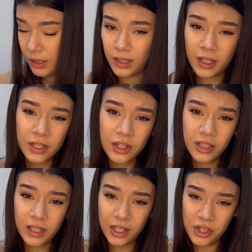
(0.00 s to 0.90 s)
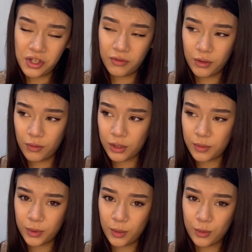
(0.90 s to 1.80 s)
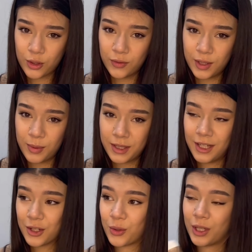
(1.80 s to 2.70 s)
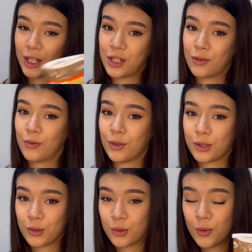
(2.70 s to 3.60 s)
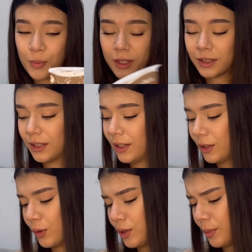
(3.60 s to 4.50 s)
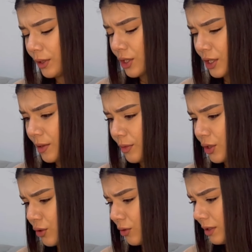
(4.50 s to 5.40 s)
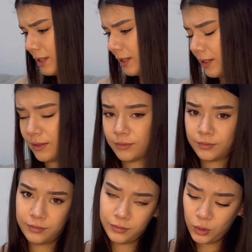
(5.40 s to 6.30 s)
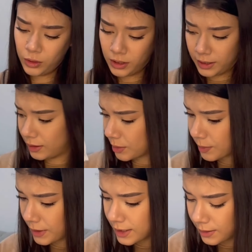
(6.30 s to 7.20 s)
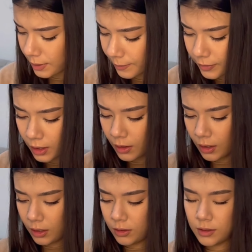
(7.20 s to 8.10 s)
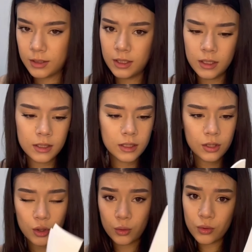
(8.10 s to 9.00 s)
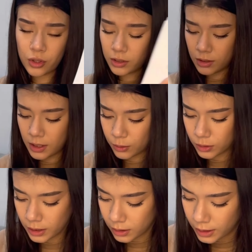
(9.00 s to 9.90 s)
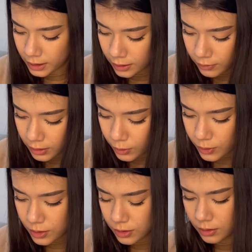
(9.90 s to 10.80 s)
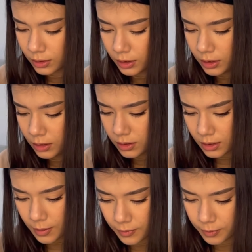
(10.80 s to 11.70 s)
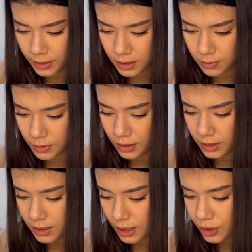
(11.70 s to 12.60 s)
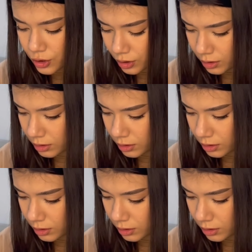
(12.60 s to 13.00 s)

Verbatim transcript: Я хотела коричневый воск, потому что все писали, что коричневый воск супер, но они положили мне желтенький. Ну и на этом спасибо. Здесь эти штучки для удаления волос и сам, в принципе, казанчик.